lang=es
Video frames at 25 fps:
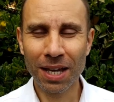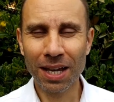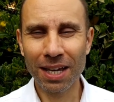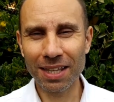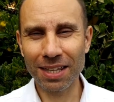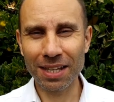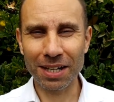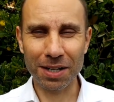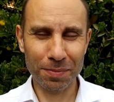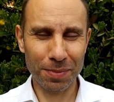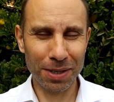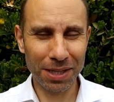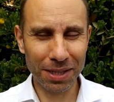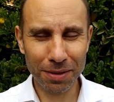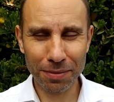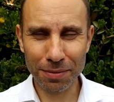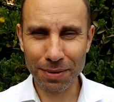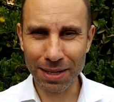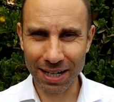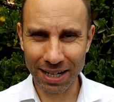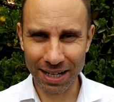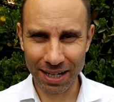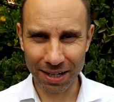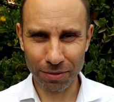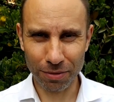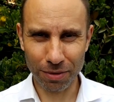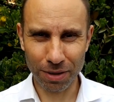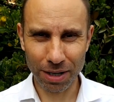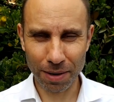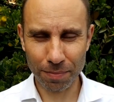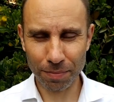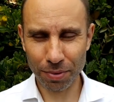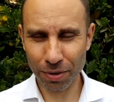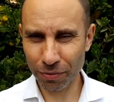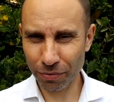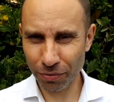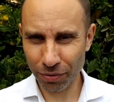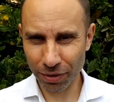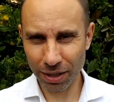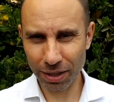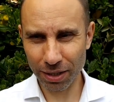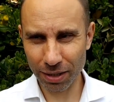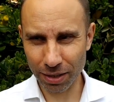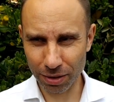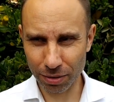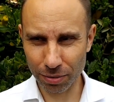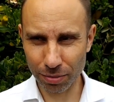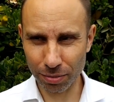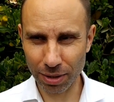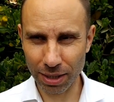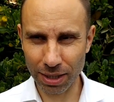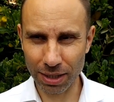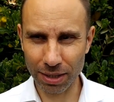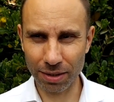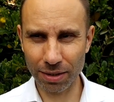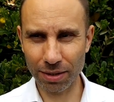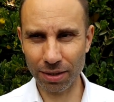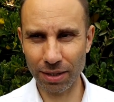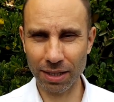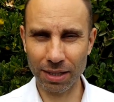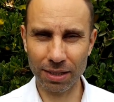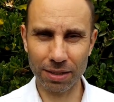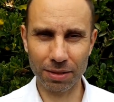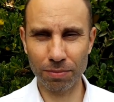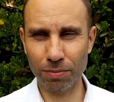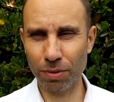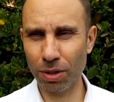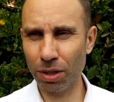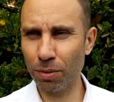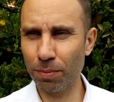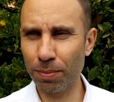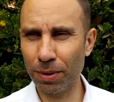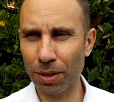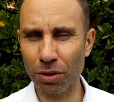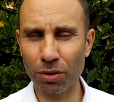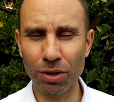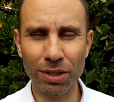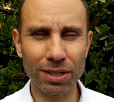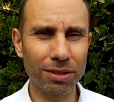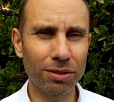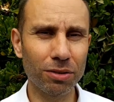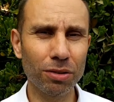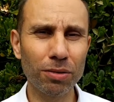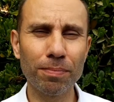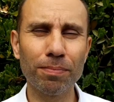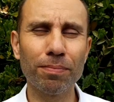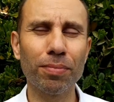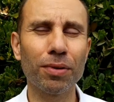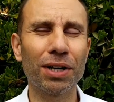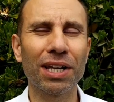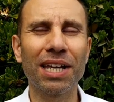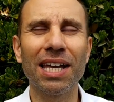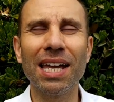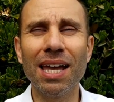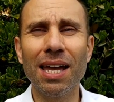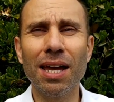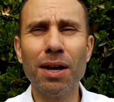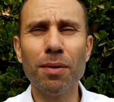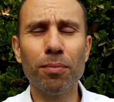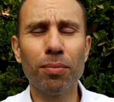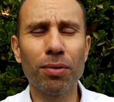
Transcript: y de repente viene una profe y tú le dices, bueno, pero esto, ¿por qué,